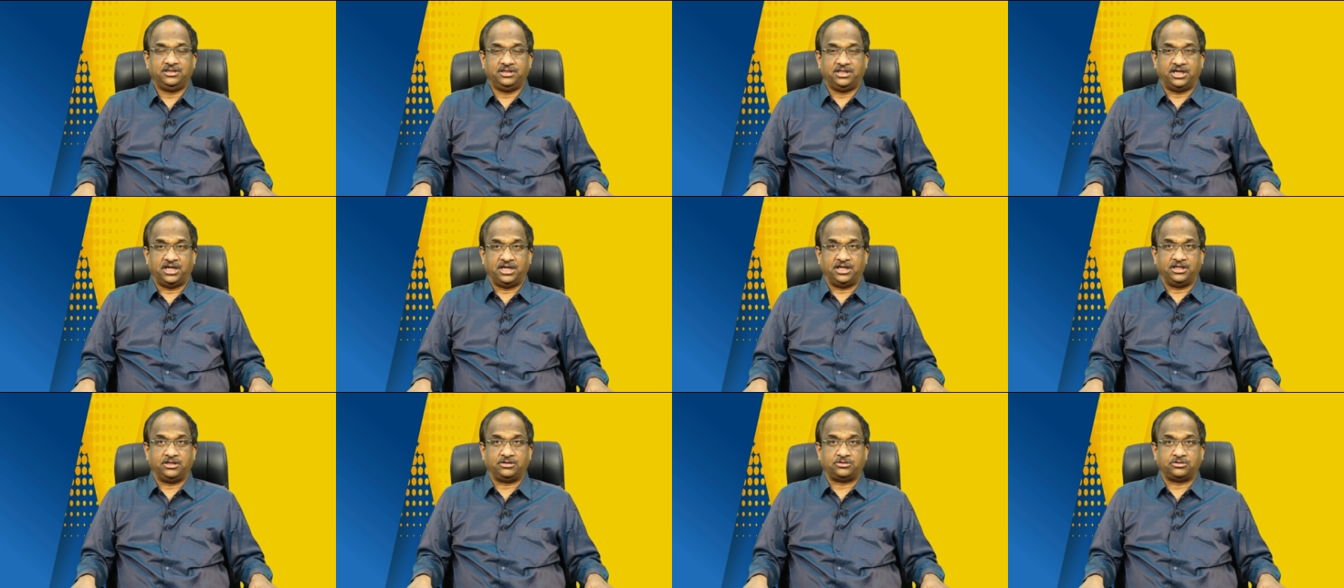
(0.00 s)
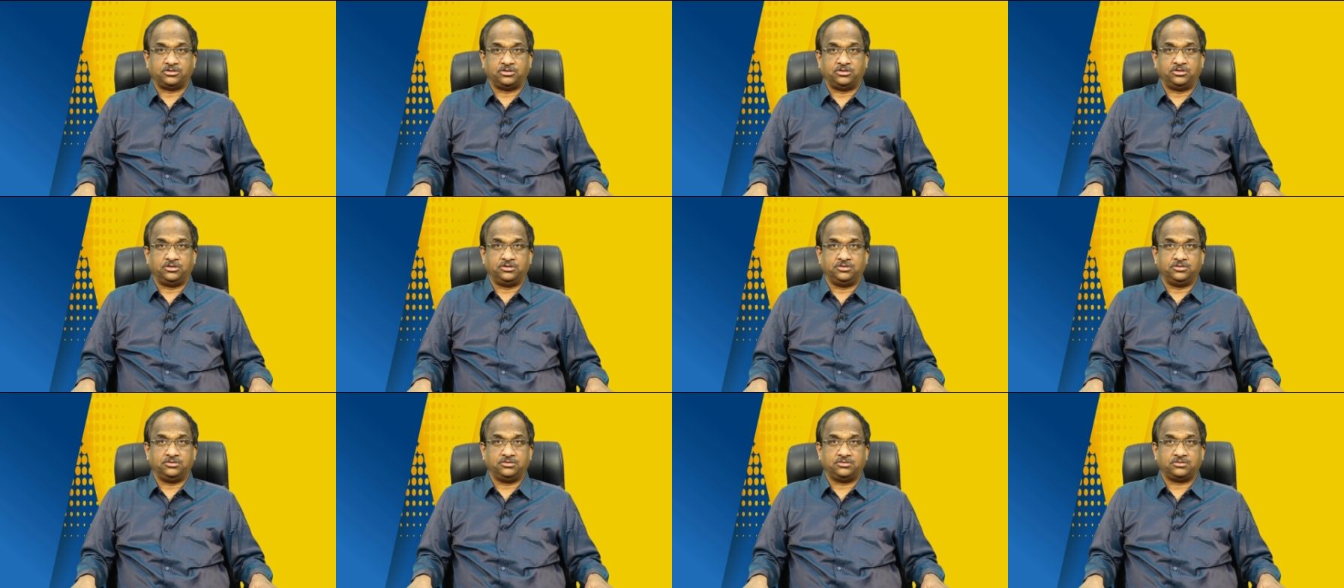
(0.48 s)
దానికి
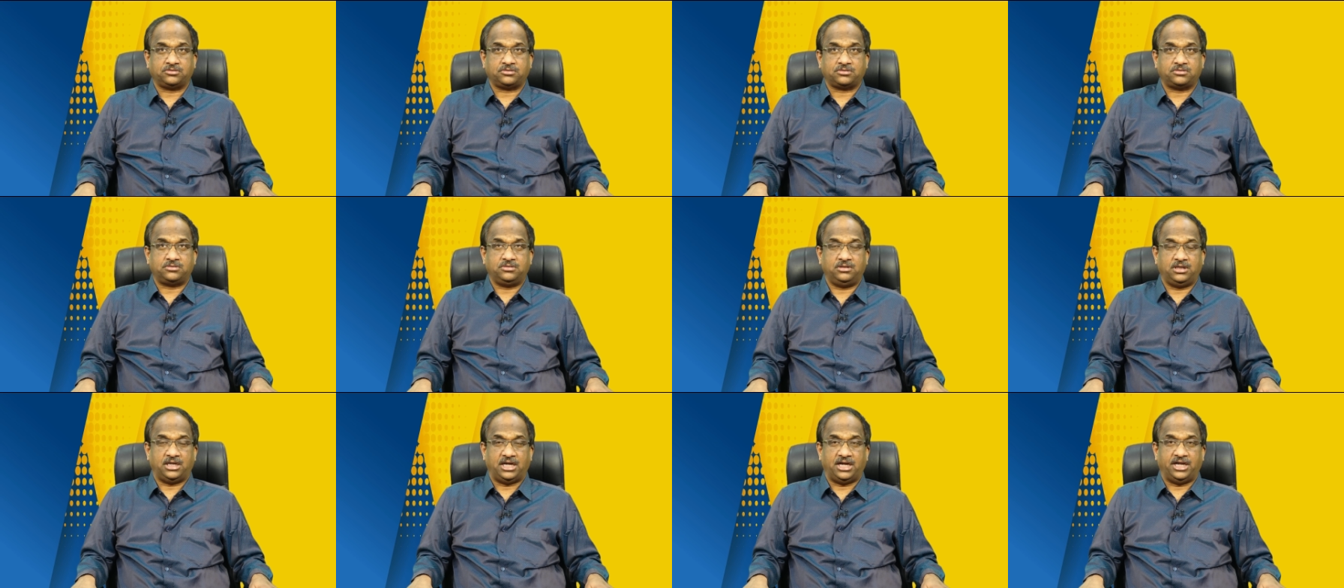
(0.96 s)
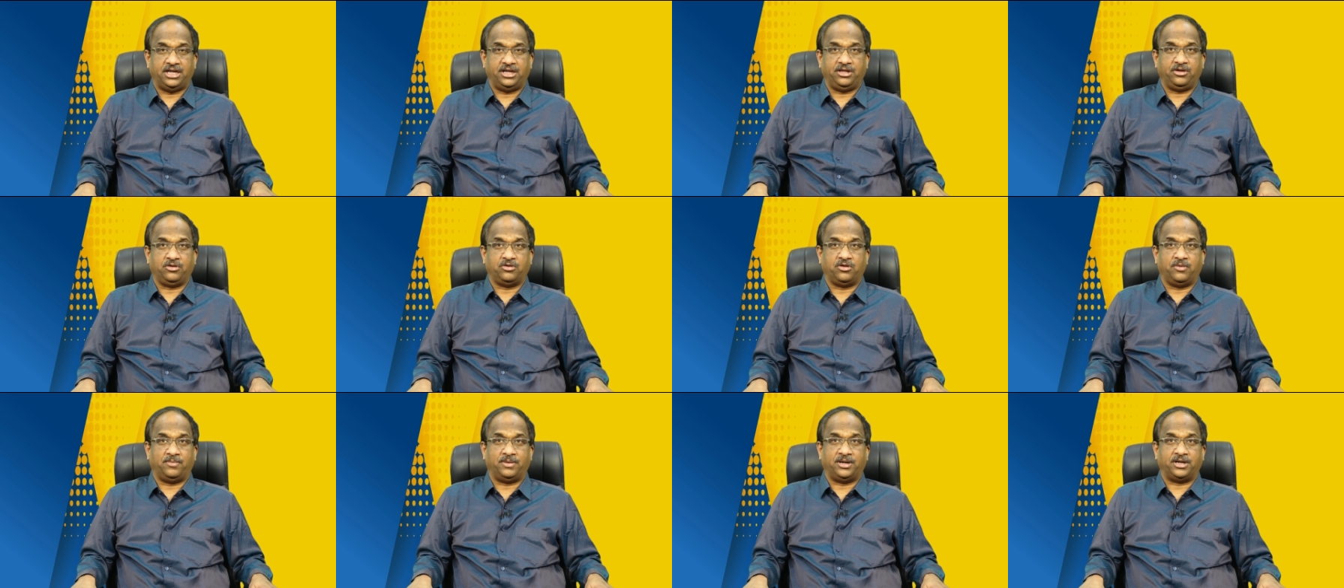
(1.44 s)
తోడు ఆయన
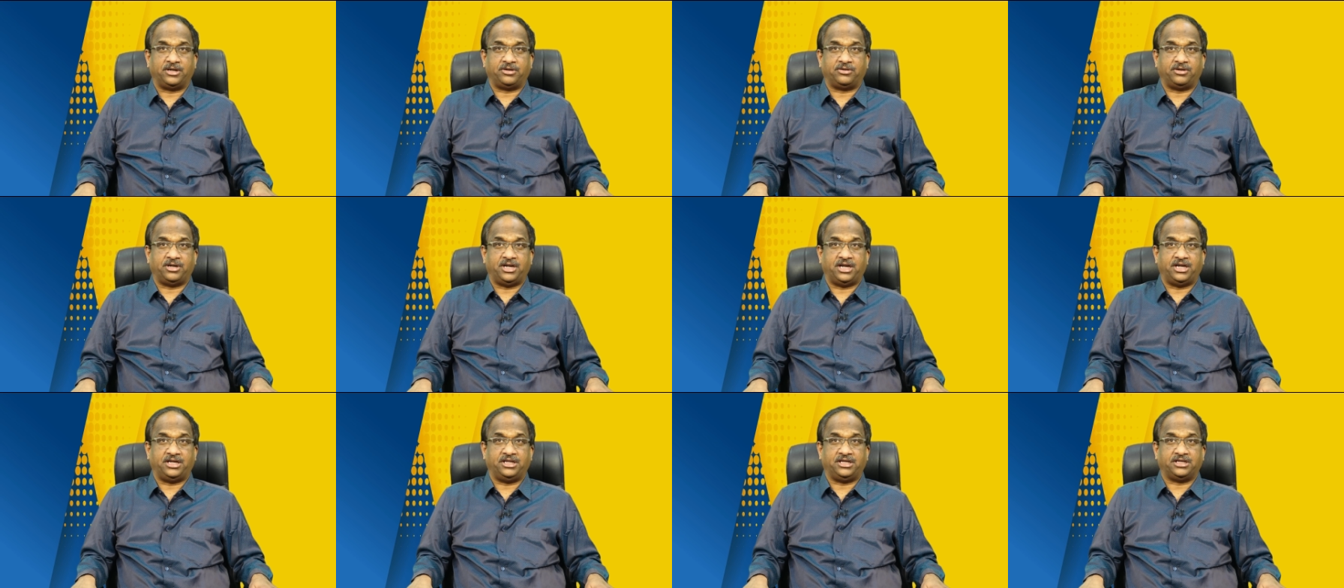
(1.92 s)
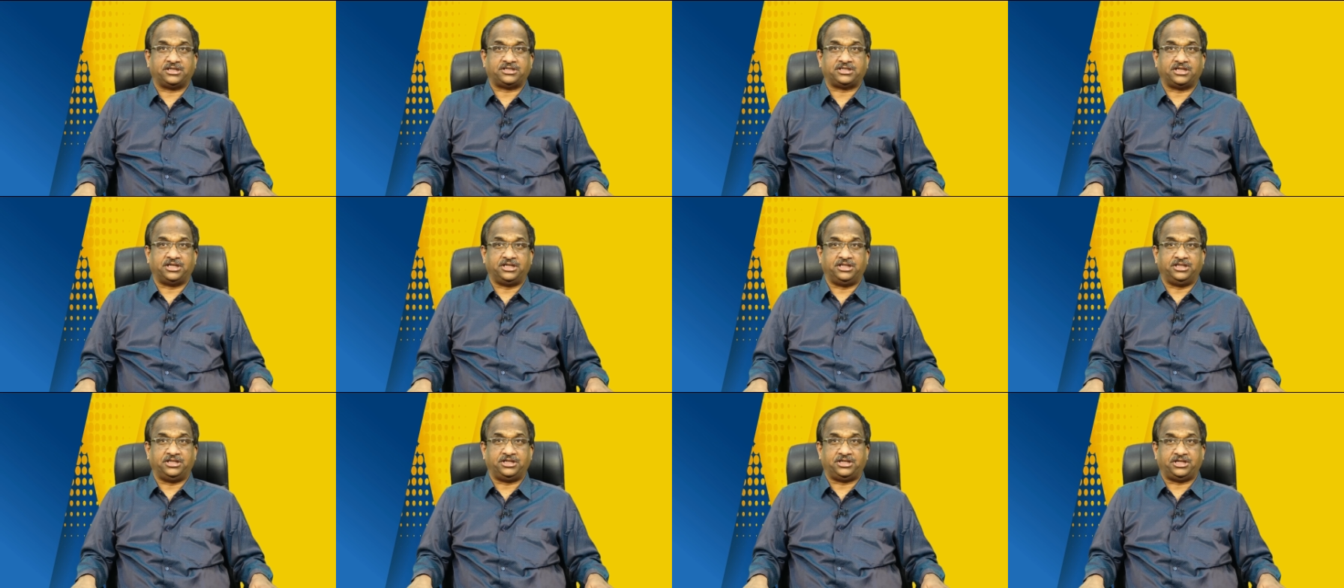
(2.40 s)
ఇంకో మాట కూడా యాడ్
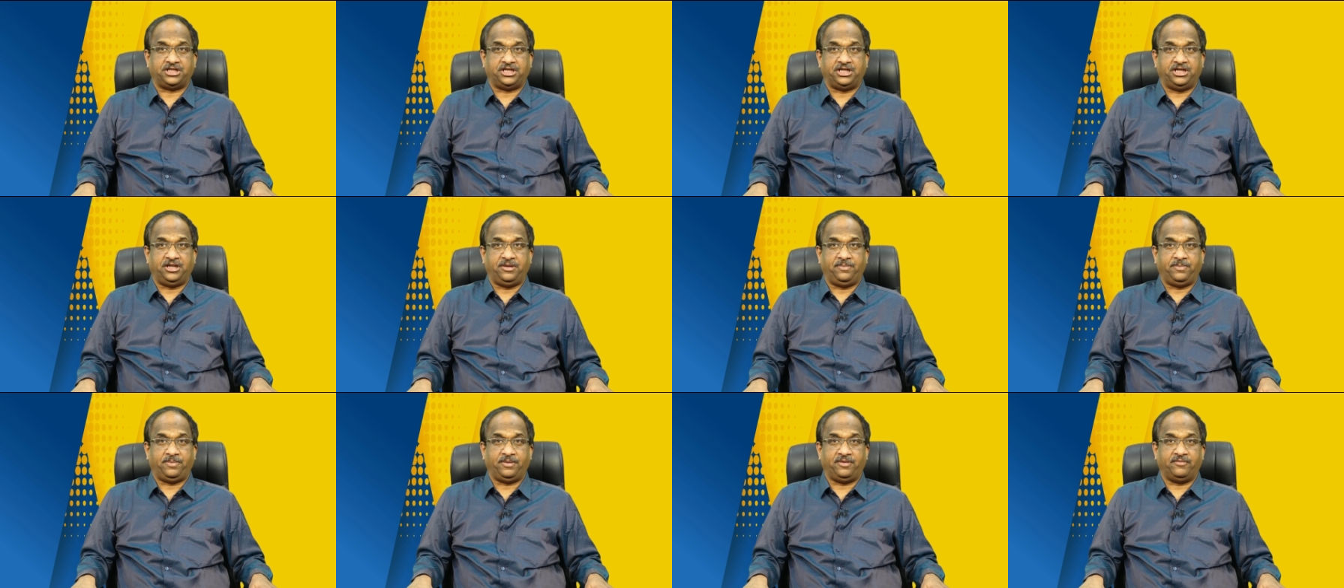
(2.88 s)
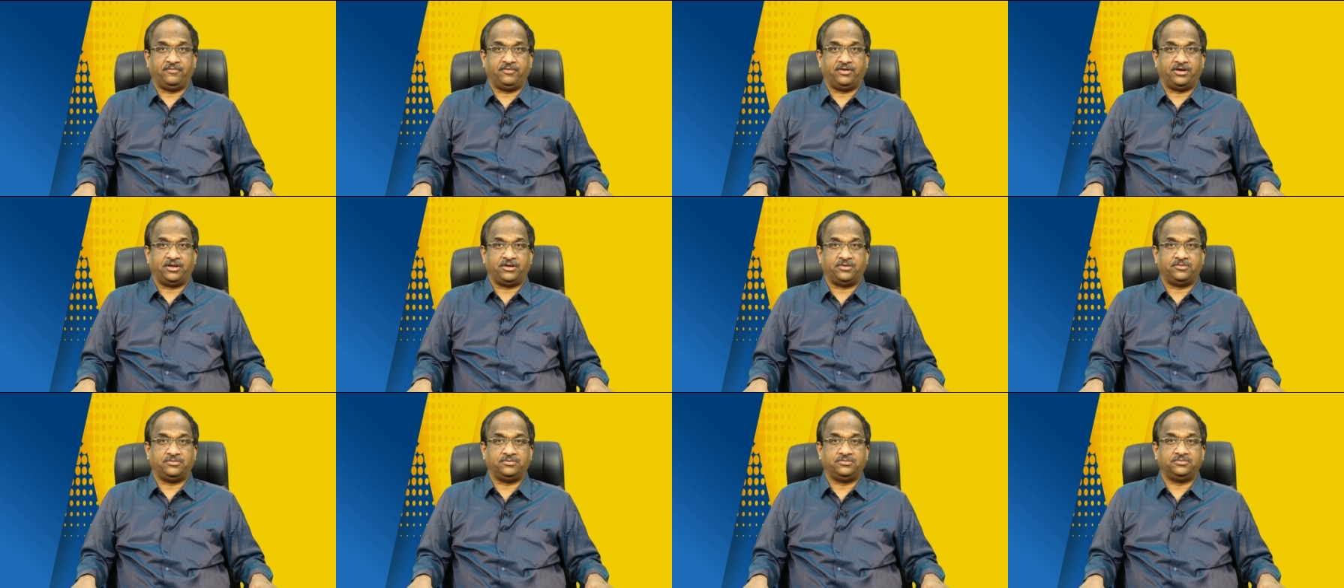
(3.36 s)
చేశారు ఇది టీడీపీ
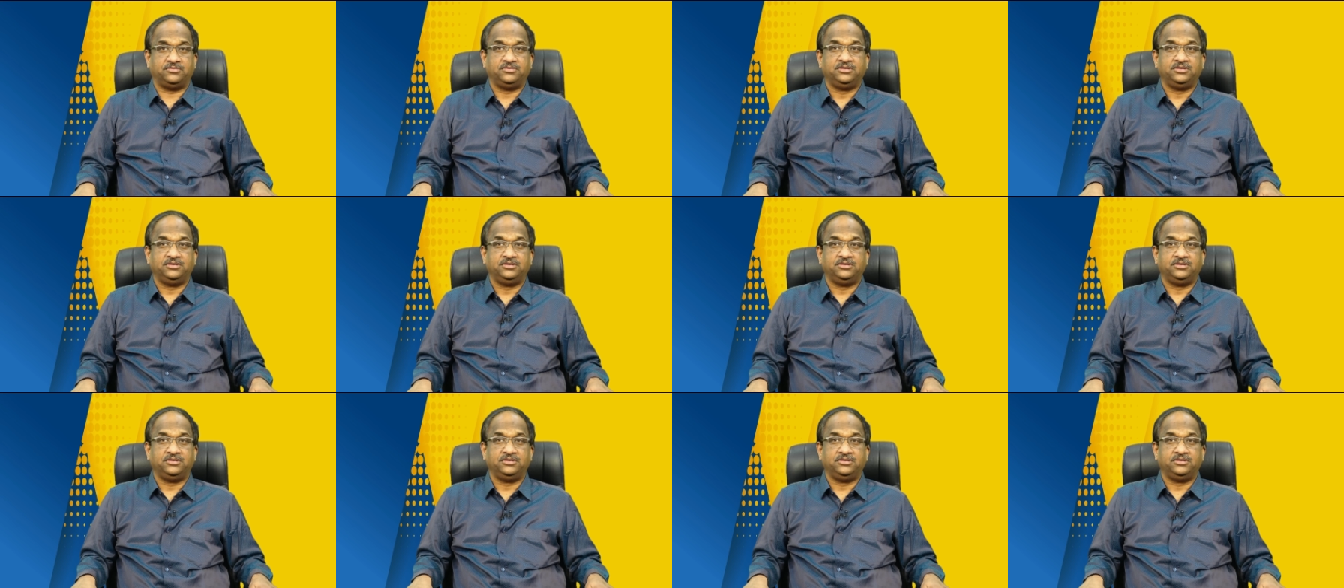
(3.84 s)
వారు